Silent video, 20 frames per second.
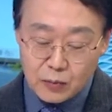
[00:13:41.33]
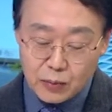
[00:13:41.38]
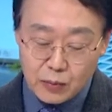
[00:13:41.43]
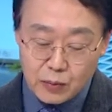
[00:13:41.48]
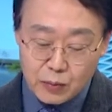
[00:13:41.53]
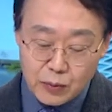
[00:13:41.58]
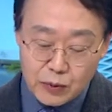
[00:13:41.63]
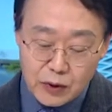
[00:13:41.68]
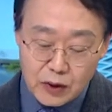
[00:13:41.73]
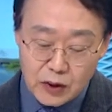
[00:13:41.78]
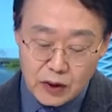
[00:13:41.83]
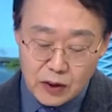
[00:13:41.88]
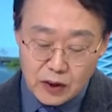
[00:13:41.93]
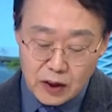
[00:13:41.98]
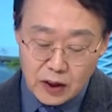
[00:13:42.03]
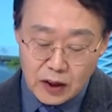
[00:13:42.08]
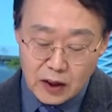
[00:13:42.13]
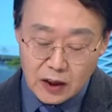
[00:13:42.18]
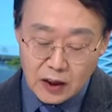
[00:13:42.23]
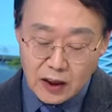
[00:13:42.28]

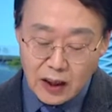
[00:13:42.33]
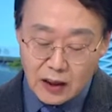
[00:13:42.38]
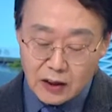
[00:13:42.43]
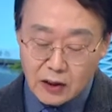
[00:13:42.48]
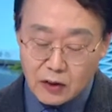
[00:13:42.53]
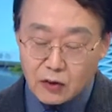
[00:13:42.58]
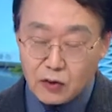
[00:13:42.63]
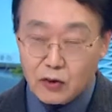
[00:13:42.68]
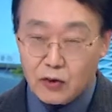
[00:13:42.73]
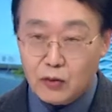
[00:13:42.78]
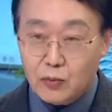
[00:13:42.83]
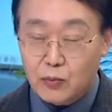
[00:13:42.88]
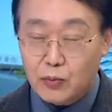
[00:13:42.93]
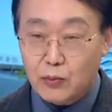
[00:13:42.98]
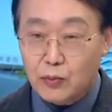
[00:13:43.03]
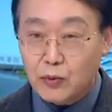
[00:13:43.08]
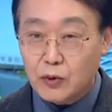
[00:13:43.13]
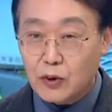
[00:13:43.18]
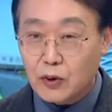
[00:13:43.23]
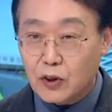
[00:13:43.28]
부분들이 가질 수 있는
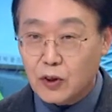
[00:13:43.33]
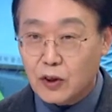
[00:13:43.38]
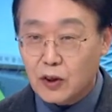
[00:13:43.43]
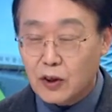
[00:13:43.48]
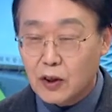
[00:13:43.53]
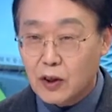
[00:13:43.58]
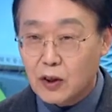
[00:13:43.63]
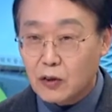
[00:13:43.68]
부분들을